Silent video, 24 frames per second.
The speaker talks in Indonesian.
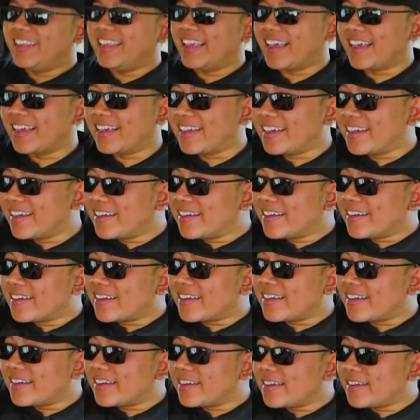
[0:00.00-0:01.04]
ini yang
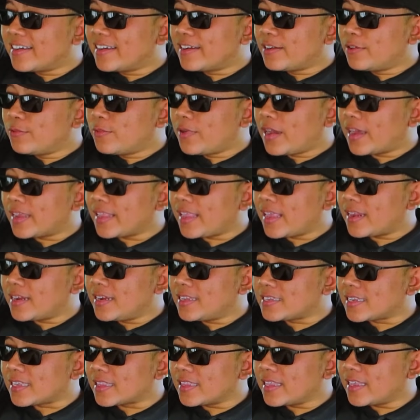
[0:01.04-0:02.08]
kedua ya
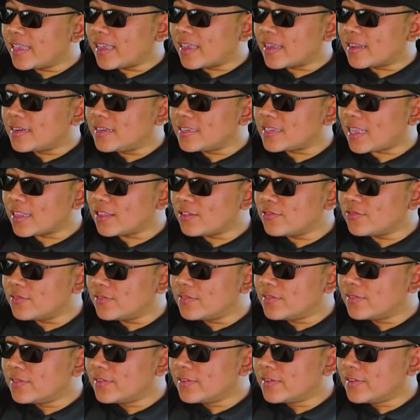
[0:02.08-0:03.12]
di setnya ya, di
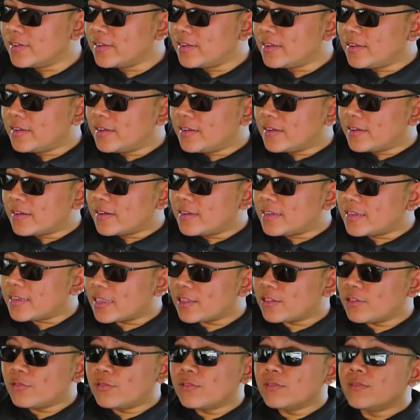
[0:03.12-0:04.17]
satu. Di
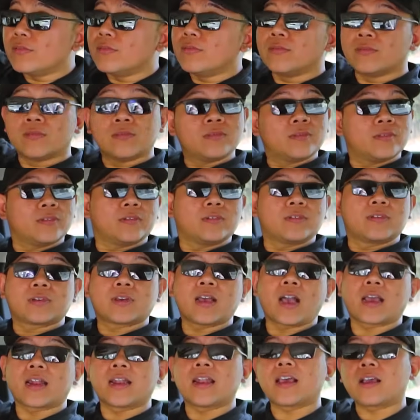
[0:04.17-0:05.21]
satu
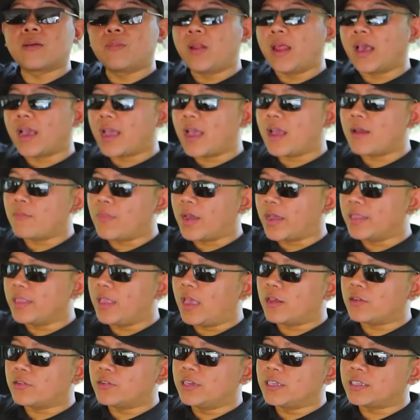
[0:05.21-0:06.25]
nggak kena ke belakang,
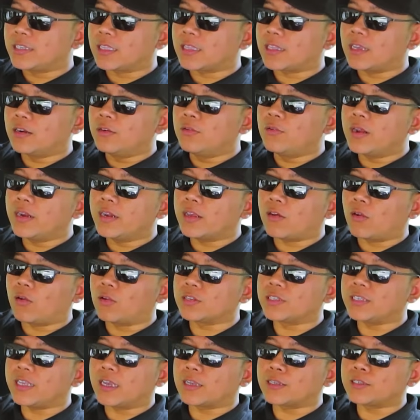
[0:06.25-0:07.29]
makanya harus di set kedua nih
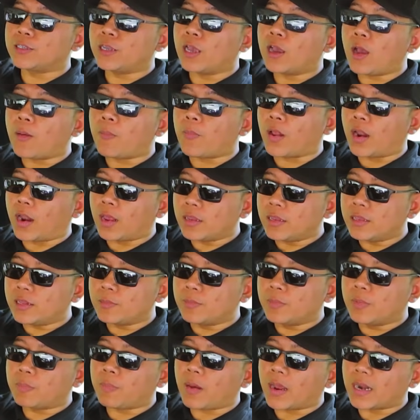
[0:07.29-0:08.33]
kalau siang-siang apalagi
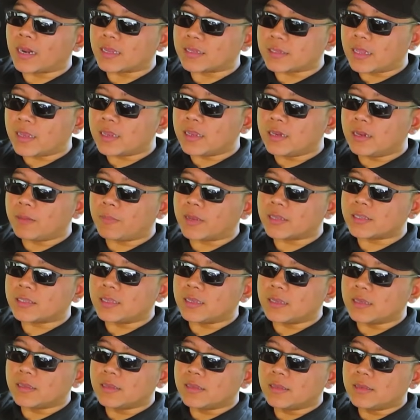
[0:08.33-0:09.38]
lebih panas lagi nih
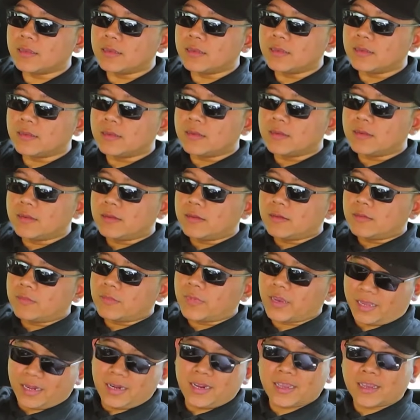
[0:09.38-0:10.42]
pasti.
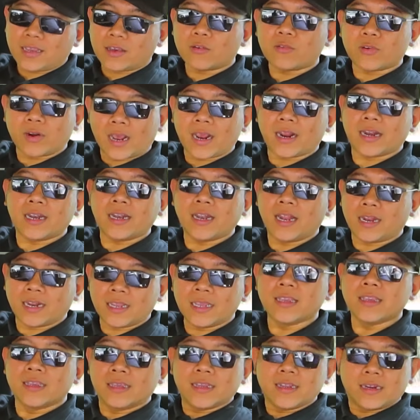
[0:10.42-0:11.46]
Nah, ini kekurangannya
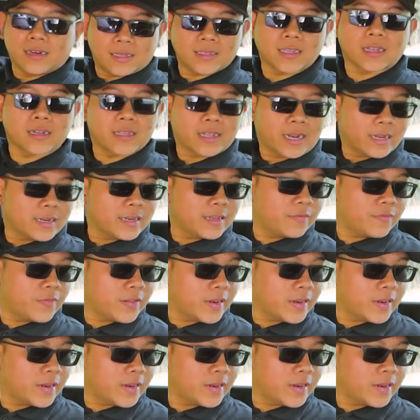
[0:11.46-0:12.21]
dari Nissan Grand